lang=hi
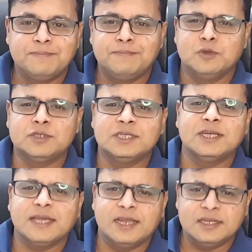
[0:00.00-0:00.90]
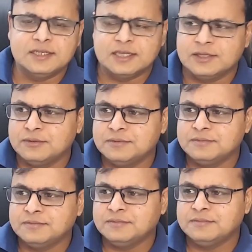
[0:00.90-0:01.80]
कुछ चीज़ें कहना चाहता हूँ
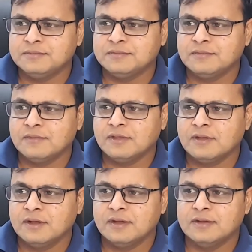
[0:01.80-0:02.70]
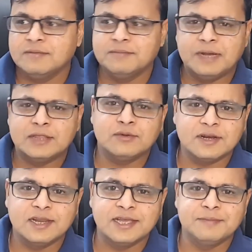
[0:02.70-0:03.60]
बात तो
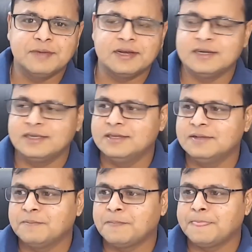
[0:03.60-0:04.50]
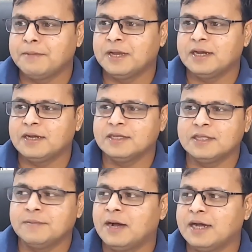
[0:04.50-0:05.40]
कर लेंगे मार्केट की मार्केट की
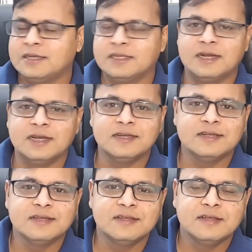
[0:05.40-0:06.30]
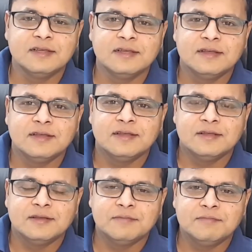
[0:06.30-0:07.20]
इधर भाग नहीं रहा
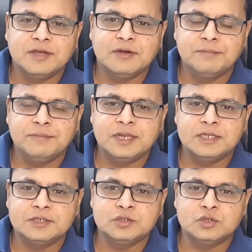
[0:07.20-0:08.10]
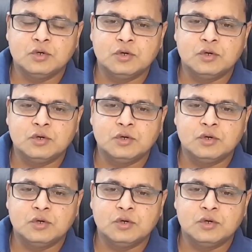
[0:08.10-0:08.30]
है देखो मेरे जो